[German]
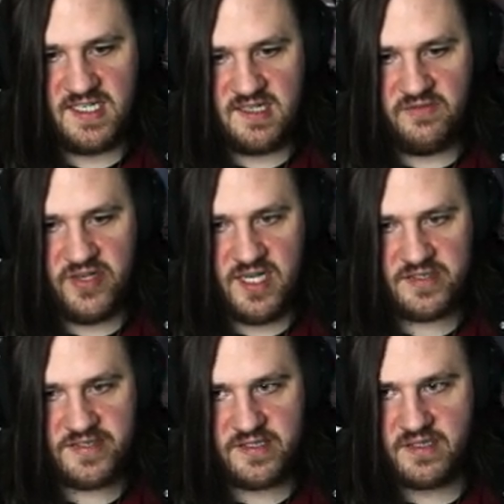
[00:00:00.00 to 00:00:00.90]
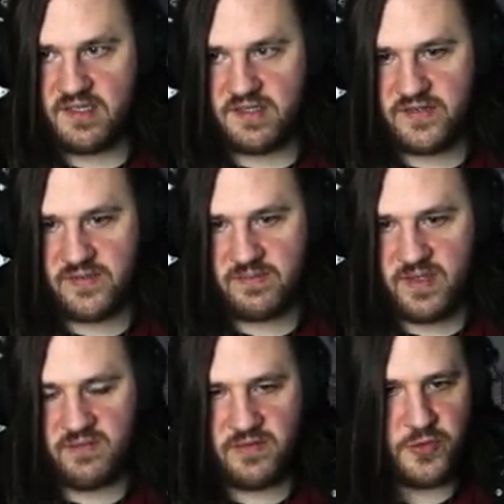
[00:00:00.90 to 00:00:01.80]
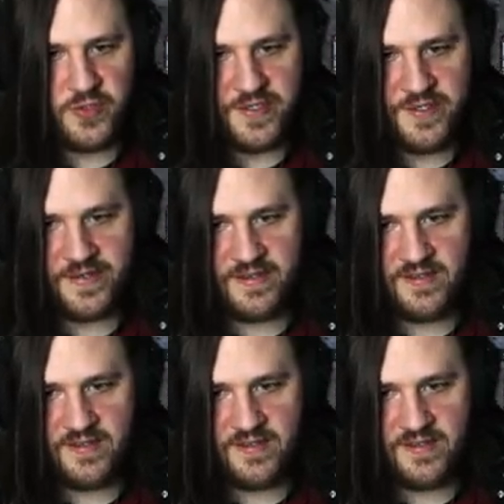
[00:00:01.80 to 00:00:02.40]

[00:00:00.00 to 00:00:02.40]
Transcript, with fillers: Level 18. Ja, das machen wir wohl nicht.